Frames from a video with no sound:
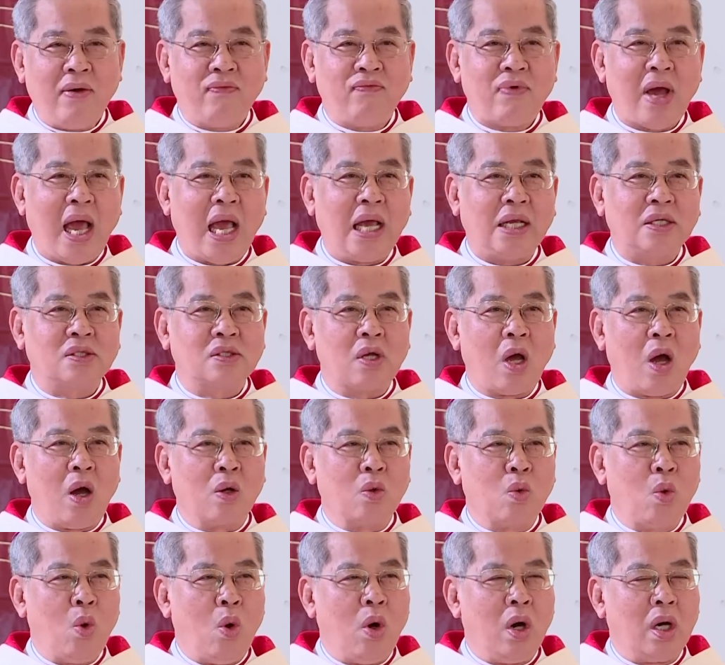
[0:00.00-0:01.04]
Vai trò
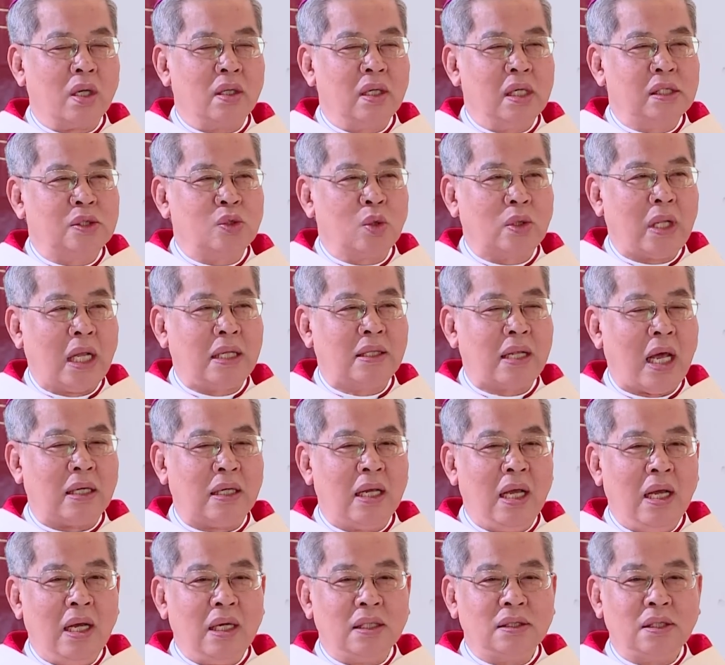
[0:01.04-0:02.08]
của Đức Chúa Thánh Thần
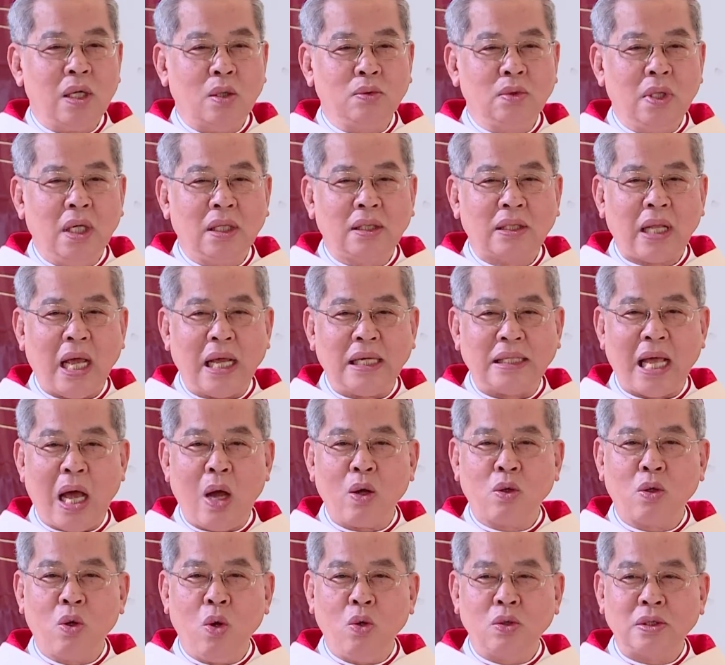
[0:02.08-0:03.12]
giống như thầy
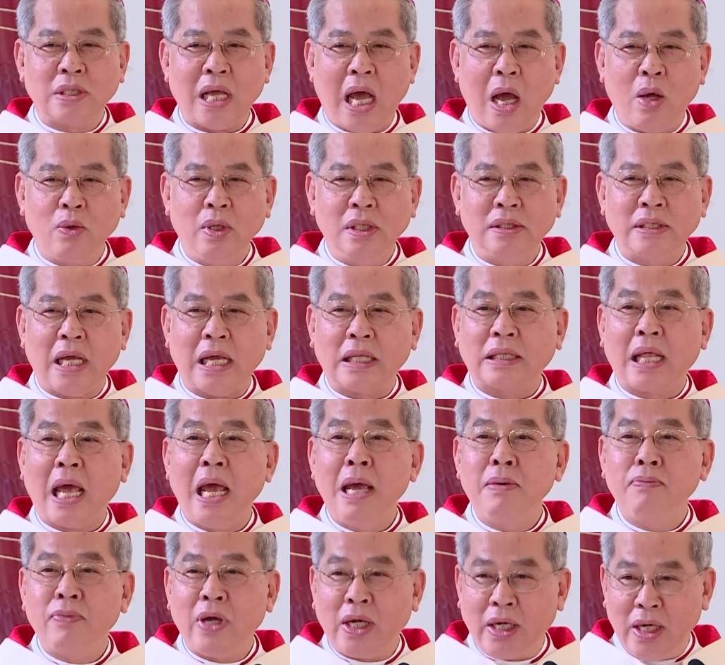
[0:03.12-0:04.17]
giáo cô giáo đi dạy
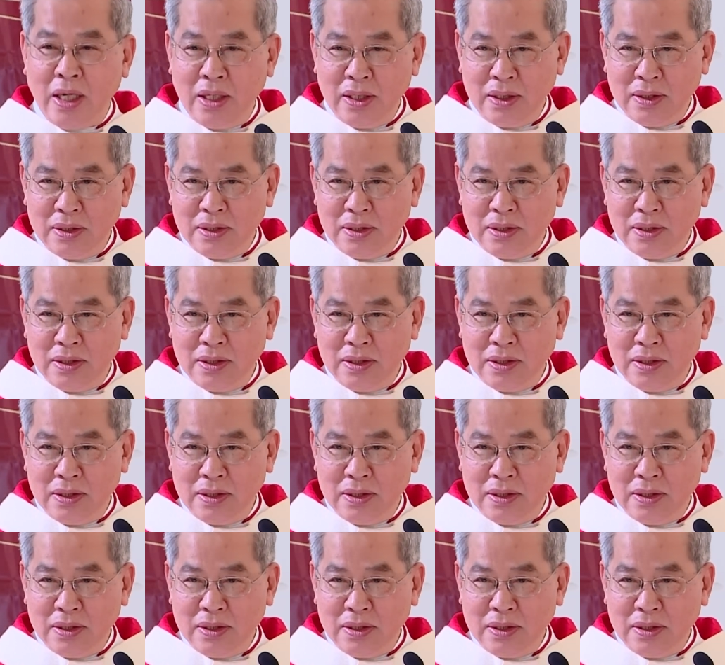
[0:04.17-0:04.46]
thêm vậy đó.